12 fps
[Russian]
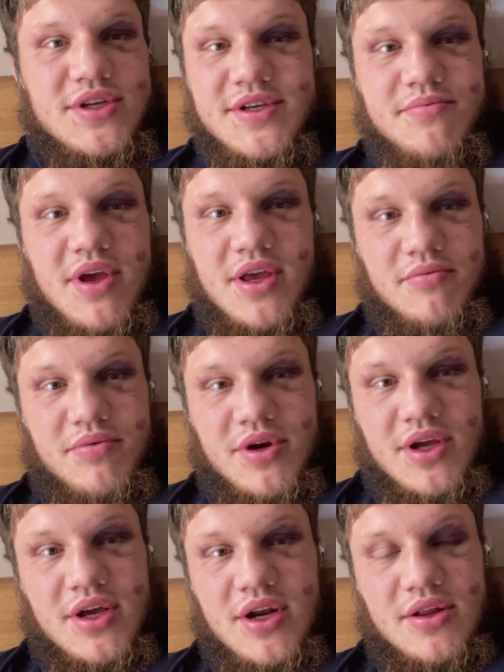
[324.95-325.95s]
себя я не
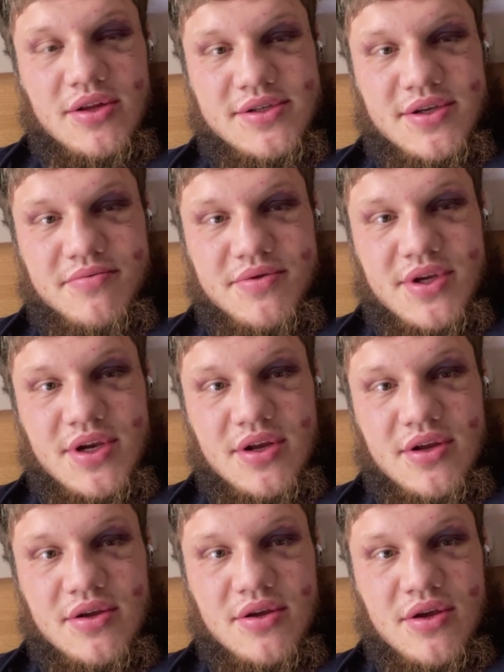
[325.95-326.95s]
проиграл, на самом деле.